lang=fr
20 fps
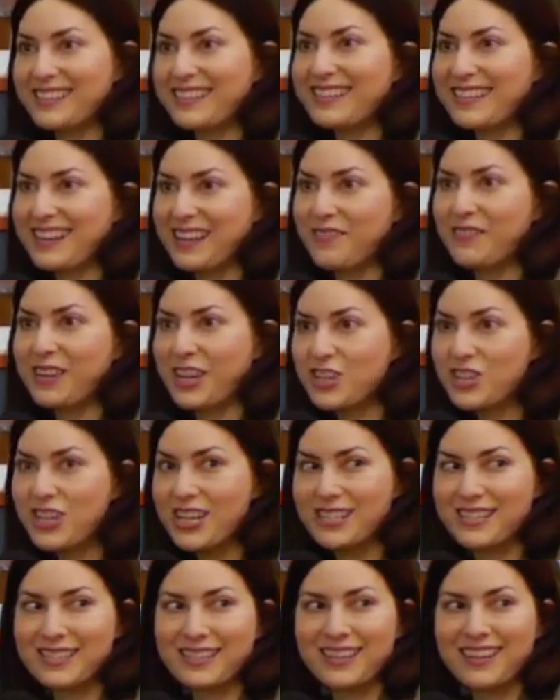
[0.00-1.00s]
c'était la
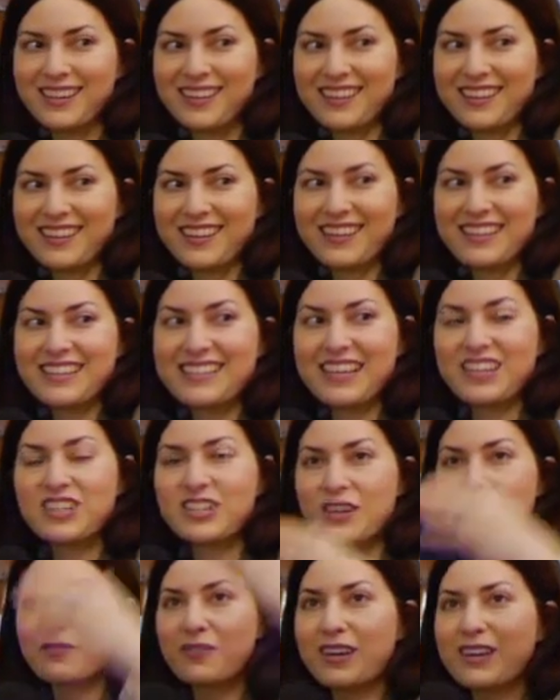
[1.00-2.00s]
VHS Mhm.
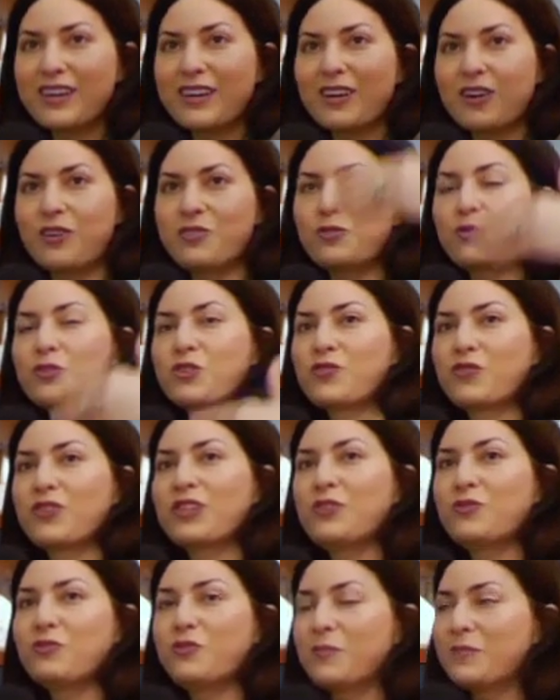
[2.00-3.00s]
j'avais. je
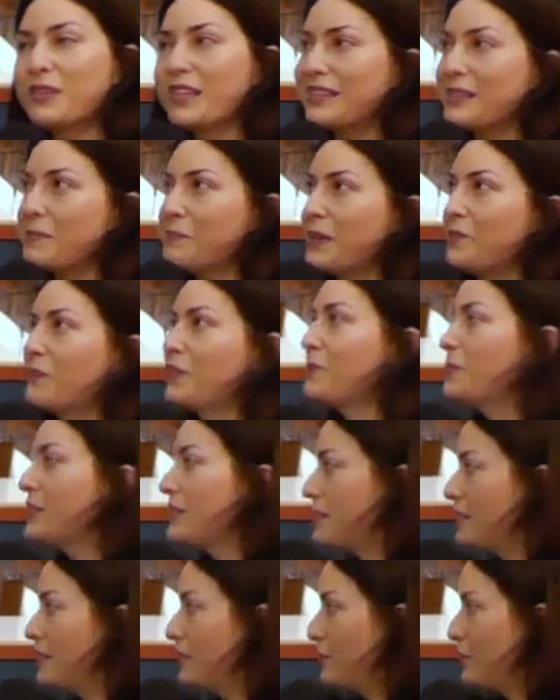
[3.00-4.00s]
venais d'une famille qui n'était pas une famille
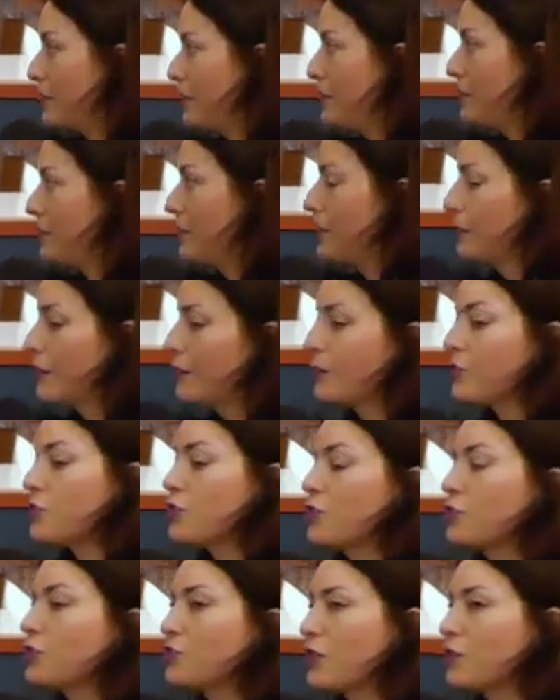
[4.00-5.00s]
de cinéphiles.
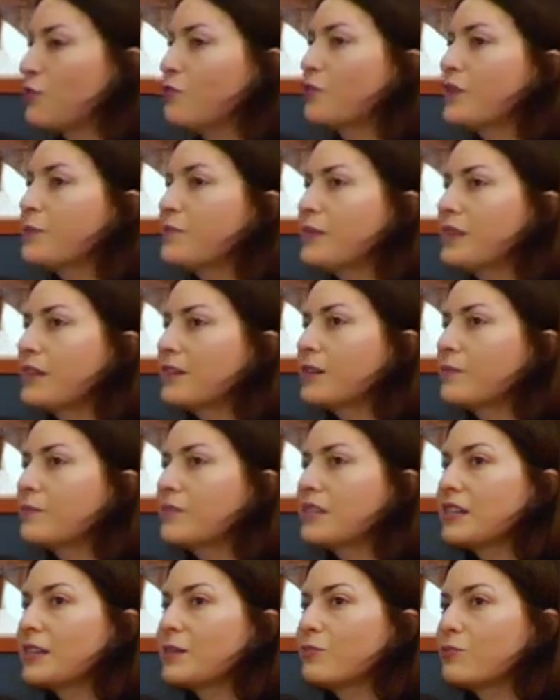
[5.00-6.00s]
Je, viens d'une famille, comme
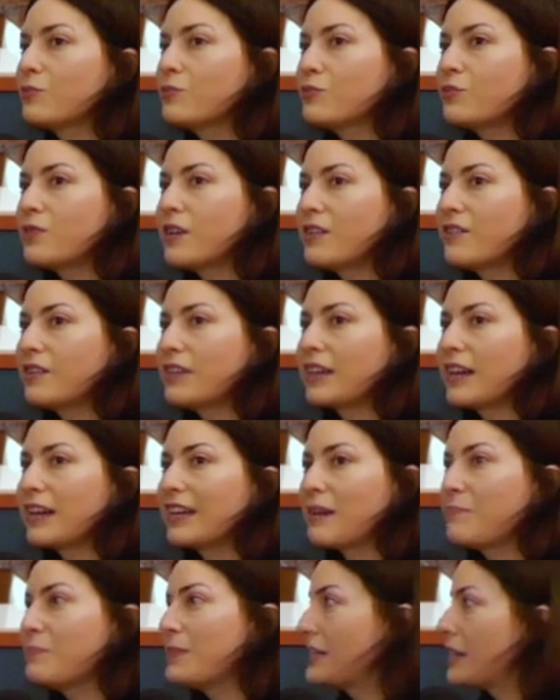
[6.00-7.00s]
dirait Bourdieu, avec un
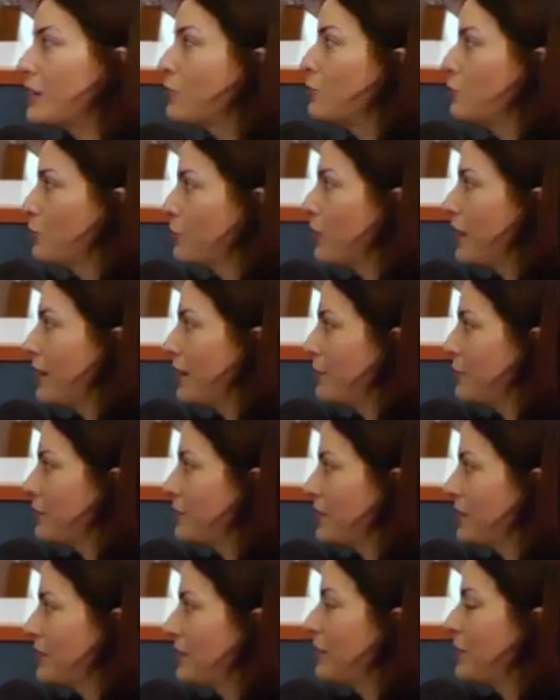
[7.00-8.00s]
capital culturel. Donc,
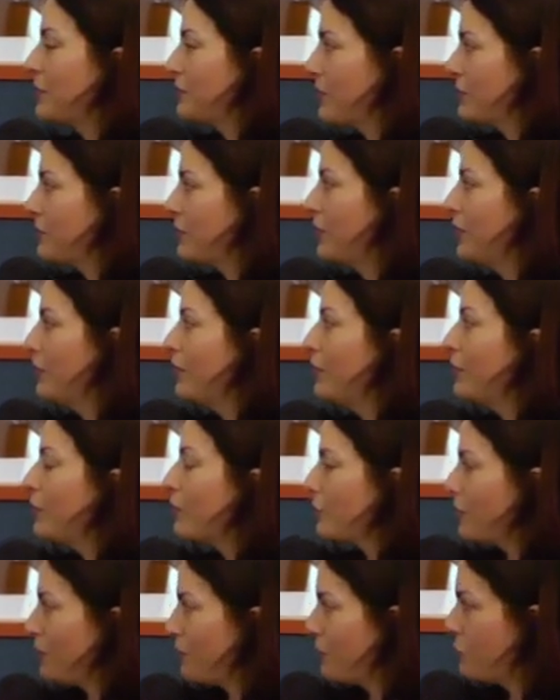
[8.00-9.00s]
c'était ah. quand même.
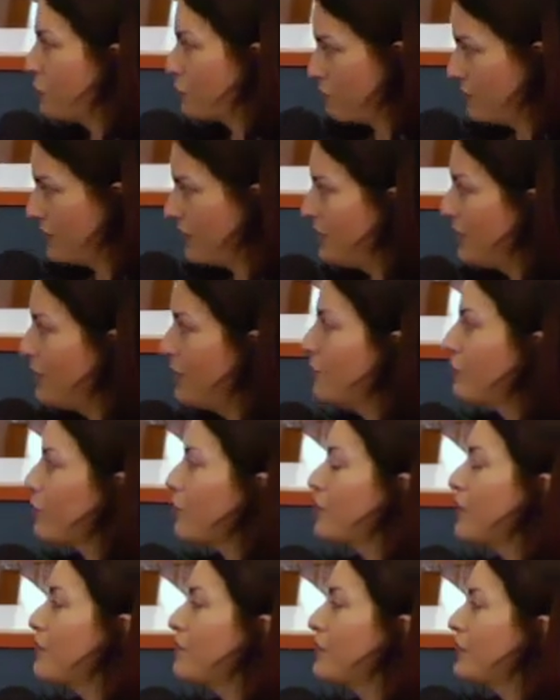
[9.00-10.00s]
Il y avait beaucoup de
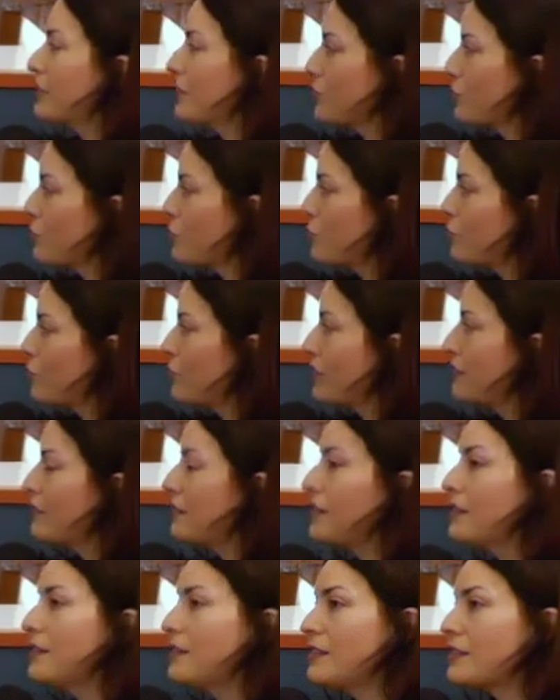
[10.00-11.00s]
livres, il y avait une attention. La
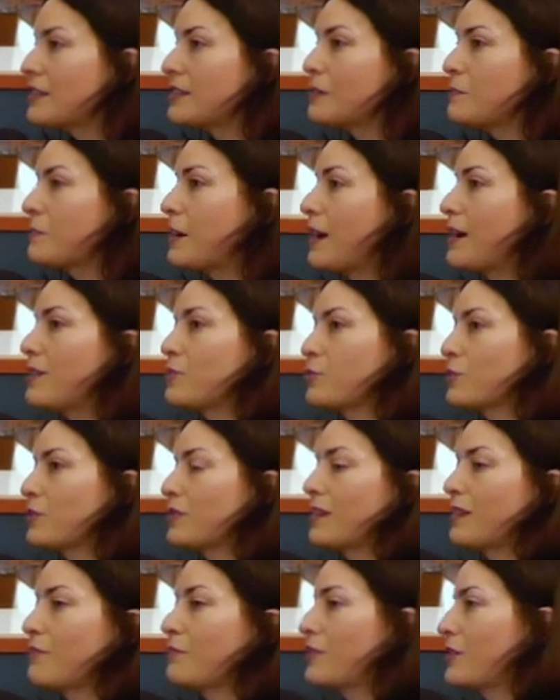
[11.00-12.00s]
télé, c'était pas sur
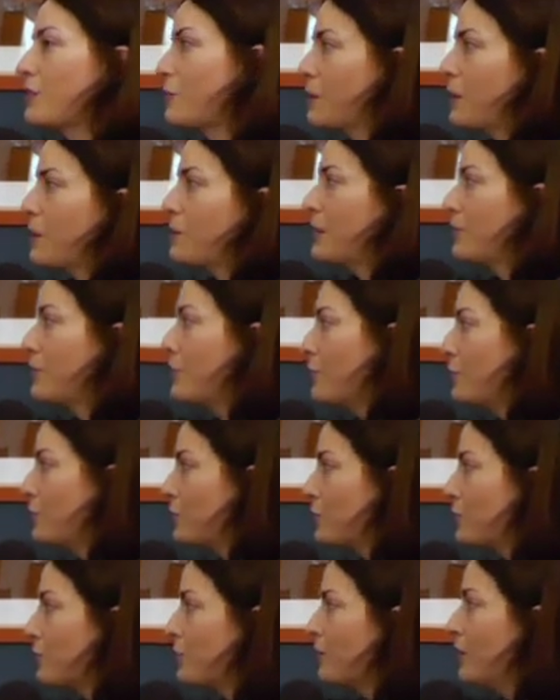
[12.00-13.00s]
TF1 en
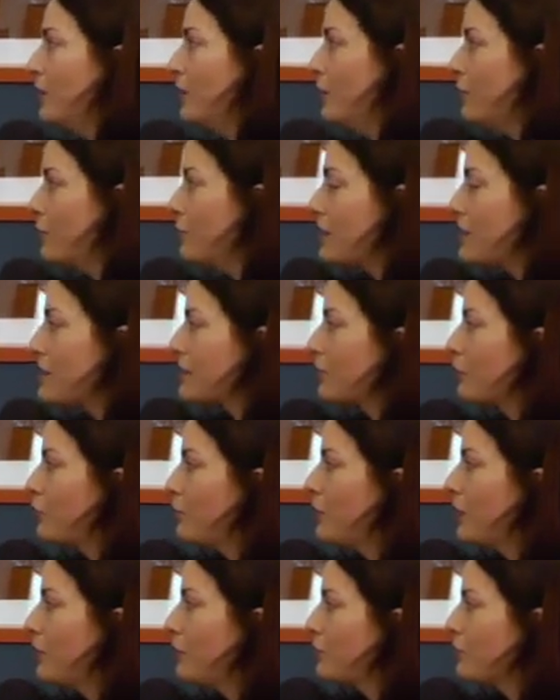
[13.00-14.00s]
permanence, euh, ou la 5 de
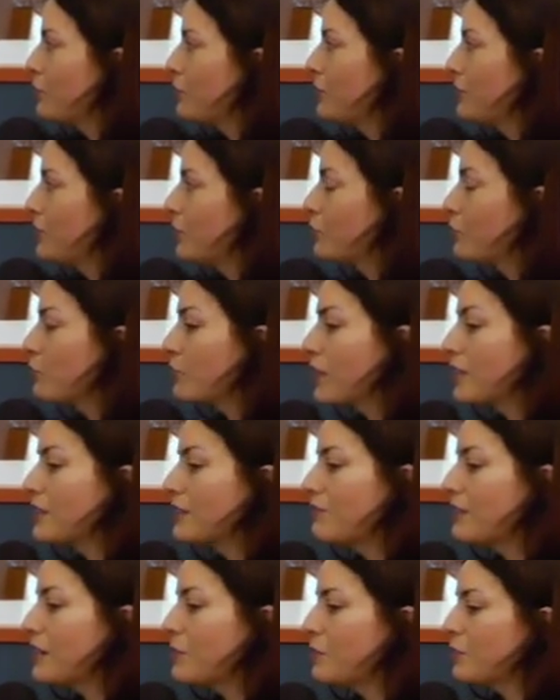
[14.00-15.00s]
Berlusconi, quand on
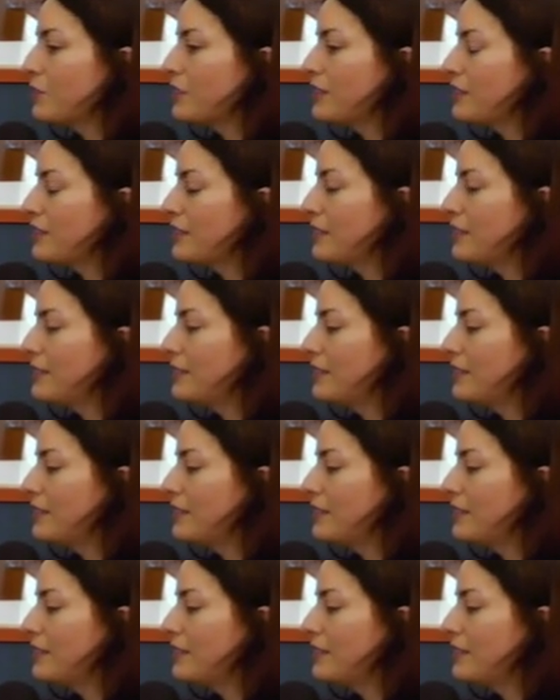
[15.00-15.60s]
regardait vraiment des,